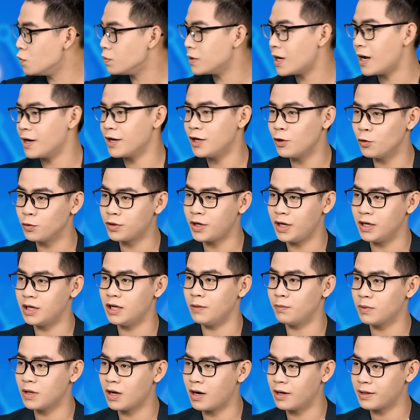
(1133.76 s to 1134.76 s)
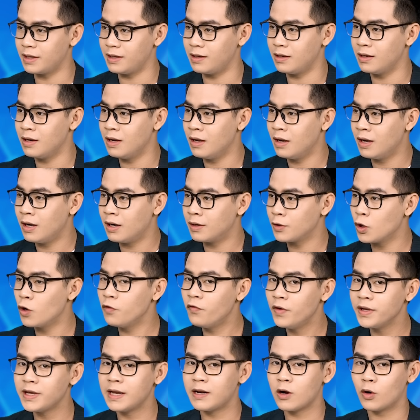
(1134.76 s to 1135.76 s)
chúng ta điều trị kịp thời thì đối
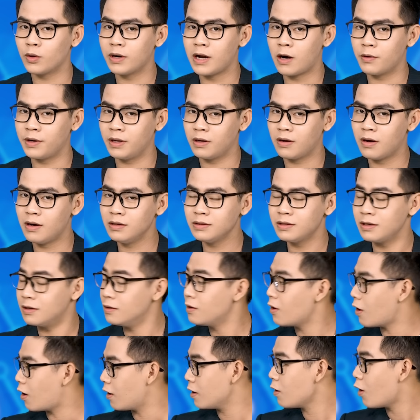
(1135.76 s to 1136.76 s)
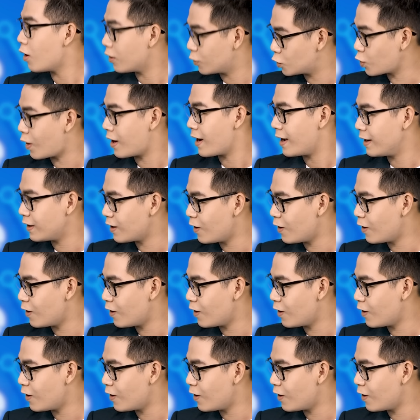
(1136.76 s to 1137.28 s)
với giai đoạn đầu thì có chữa khỏi hoàn toàn hay